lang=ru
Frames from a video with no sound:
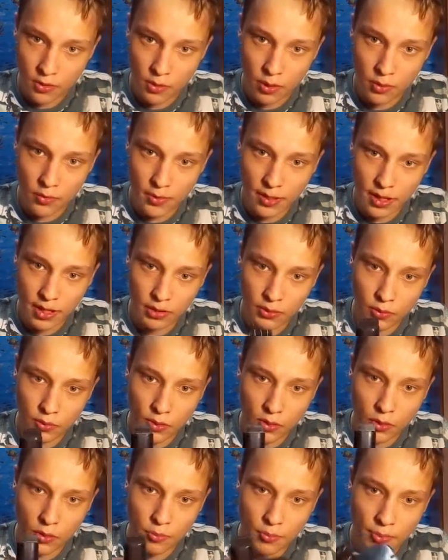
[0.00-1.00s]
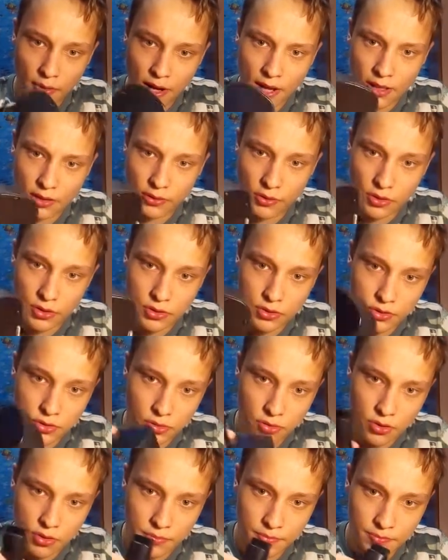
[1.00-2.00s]
Он у меня то ли упал, то ли
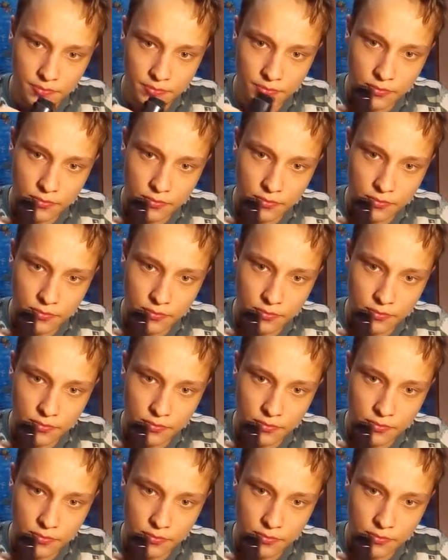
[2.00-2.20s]
что,